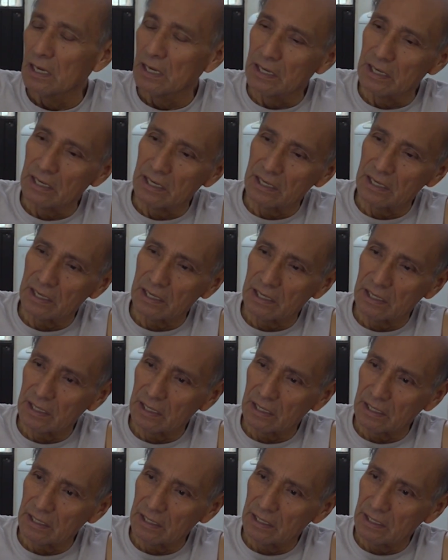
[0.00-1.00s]

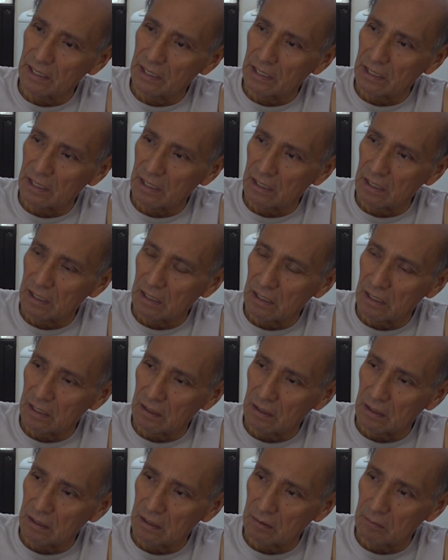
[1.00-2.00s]
Eh, y
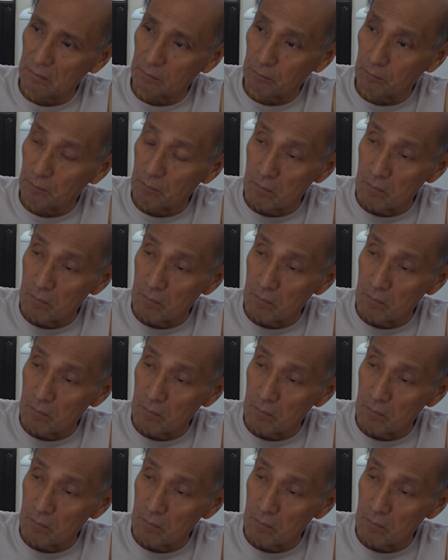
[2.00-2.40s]
el,